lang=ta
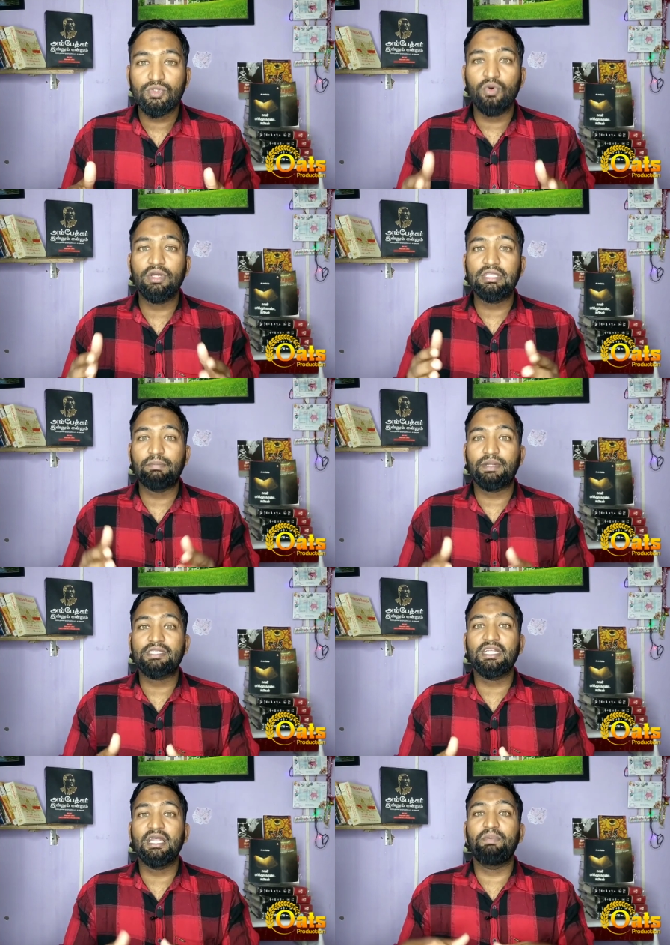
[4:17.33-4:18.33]
ஸோ இந்த
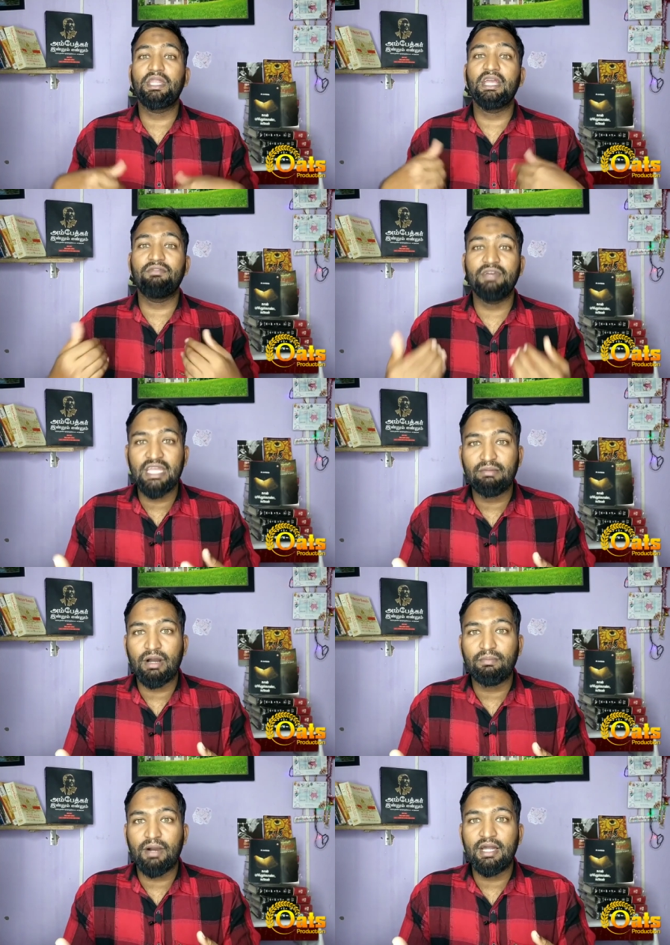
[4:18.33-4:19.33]
பிரச்சனை பெரிய
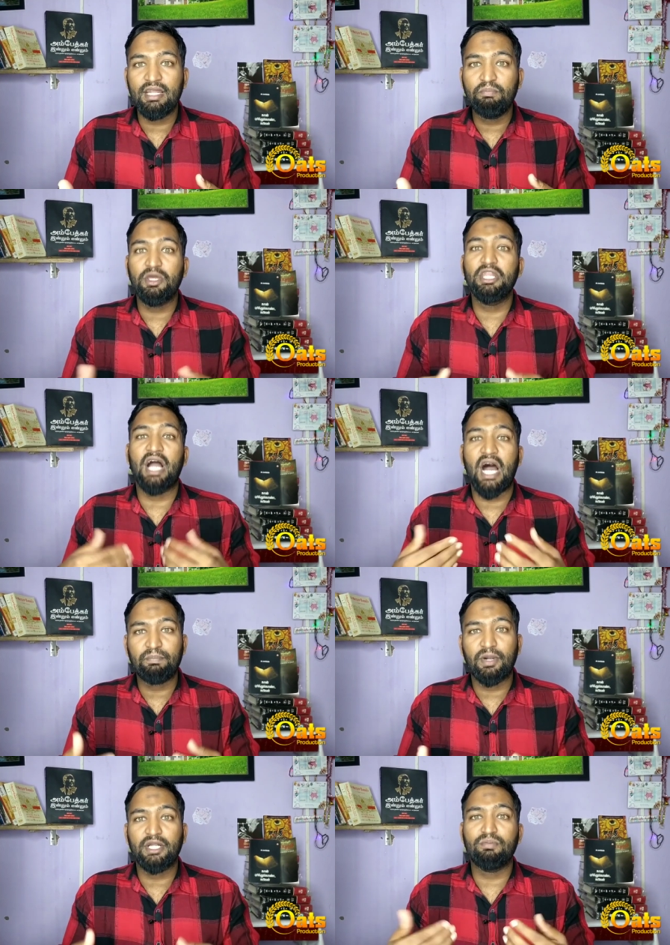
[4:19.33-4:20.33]
வீரியமாக மாறி பெரிய
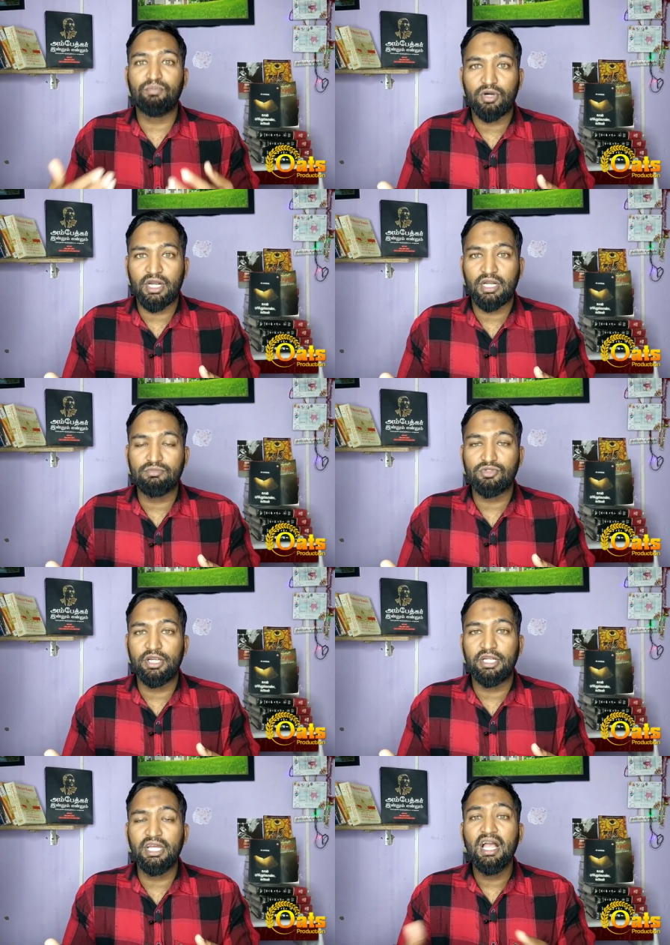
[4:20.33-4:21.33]
ஆர்ப்பாட்டம் போராட்டம்
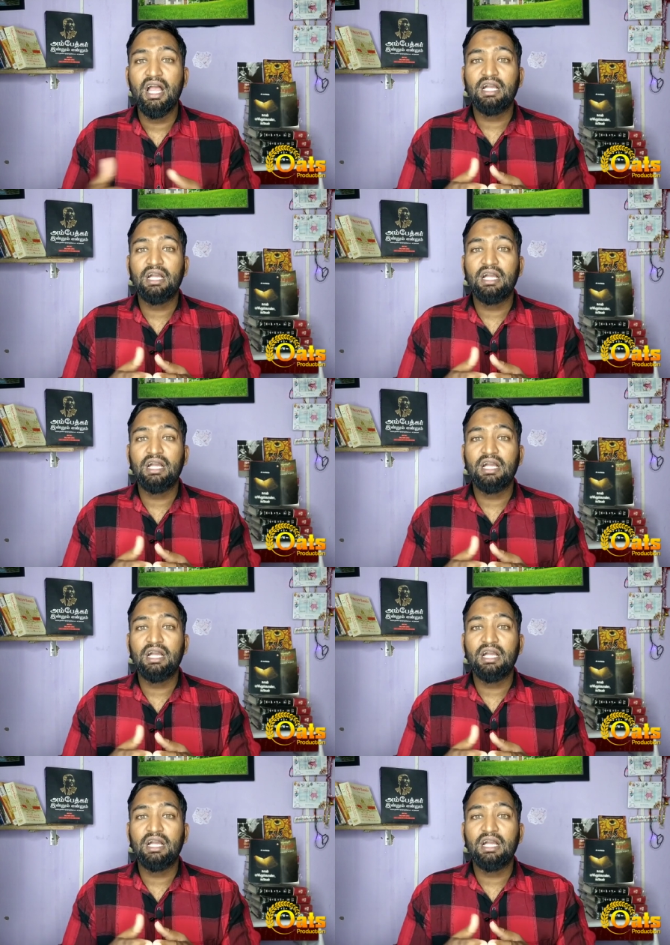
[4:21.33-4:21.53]
சொல்லிட்டு